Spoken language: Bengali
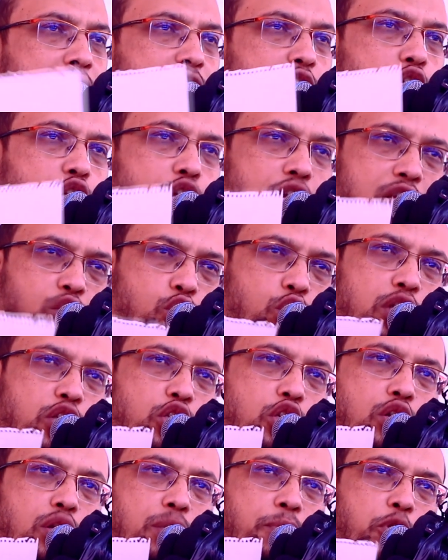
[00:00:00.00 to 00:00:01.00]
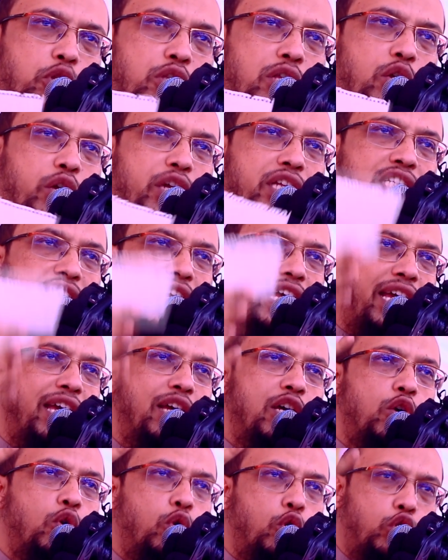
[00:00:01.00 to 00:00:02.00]
তোমাদের জন্য রাসুলের জন্য মধ্যে রয়েছে
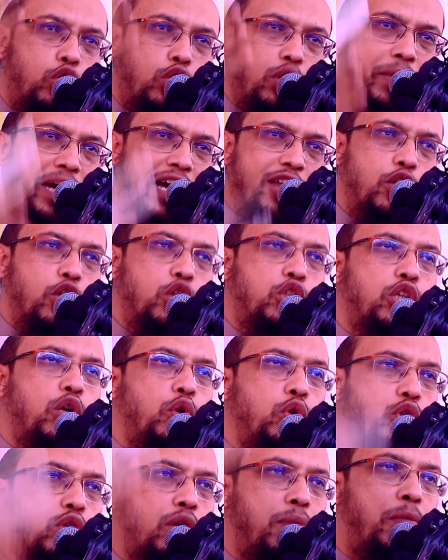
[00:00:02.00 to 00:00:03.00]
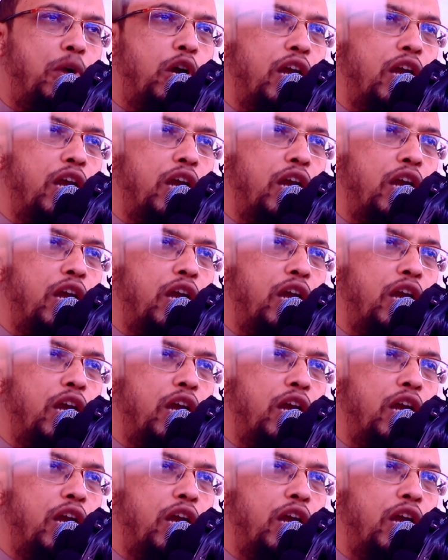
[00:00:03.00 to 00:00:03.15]
উত্তম আদর্শ উত্তম